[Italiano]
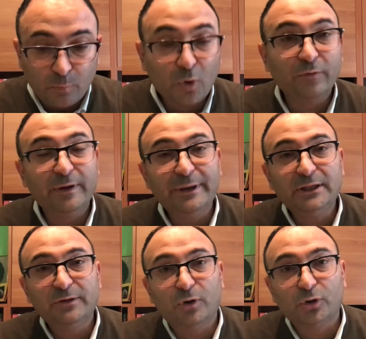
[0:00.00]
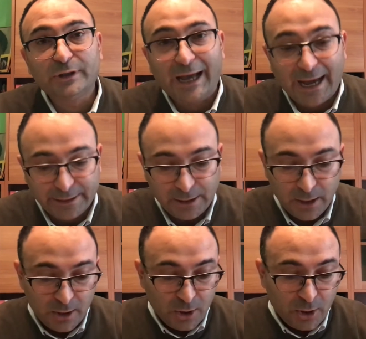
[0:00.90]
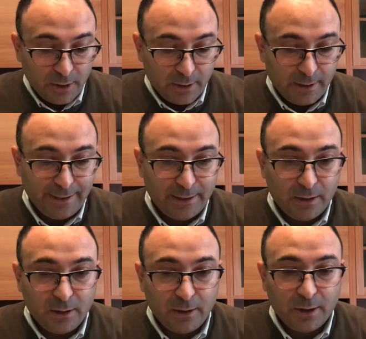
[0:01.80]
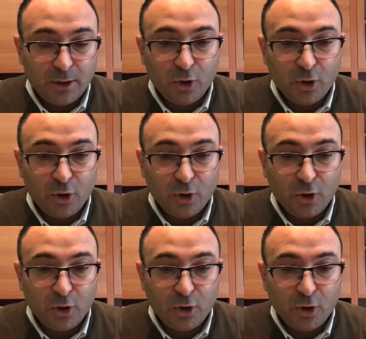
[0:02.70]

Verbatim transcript: Ovviamente i volontari e eh,